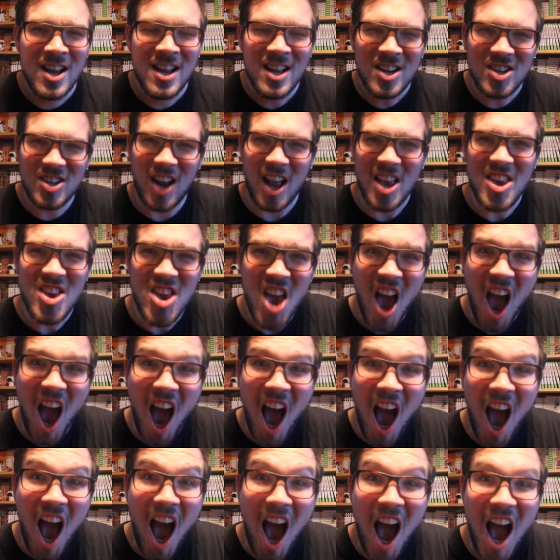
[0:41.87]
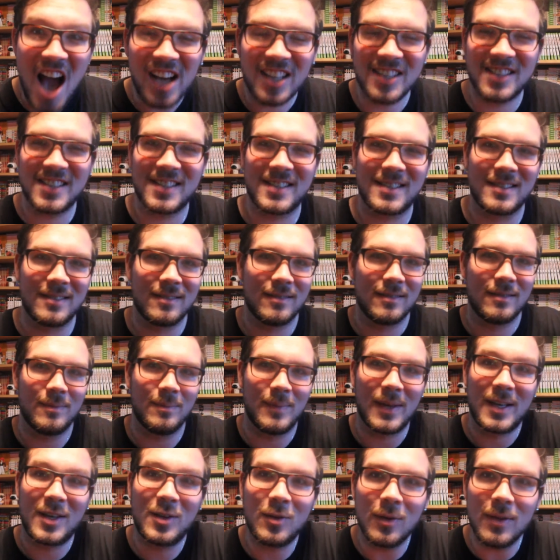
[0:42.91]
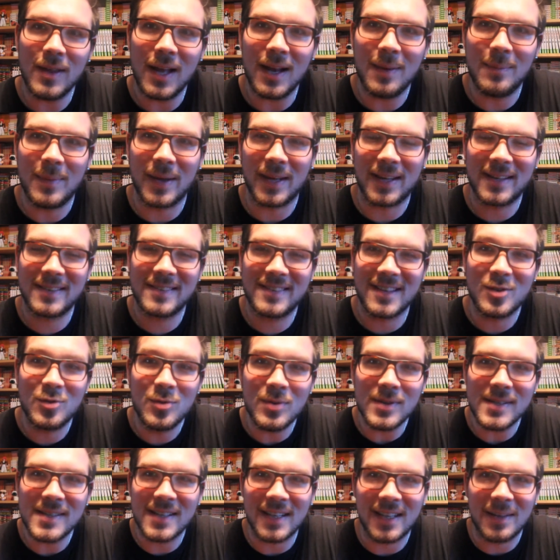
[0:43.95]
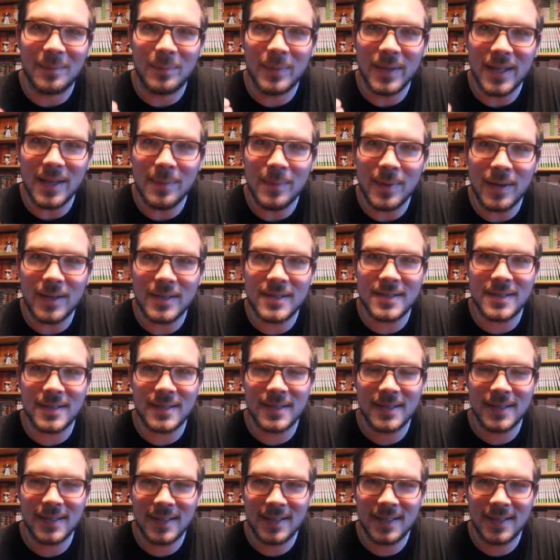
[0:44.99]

J'étais yes! Mais que dalle, mec, c'était juste un mini-boss.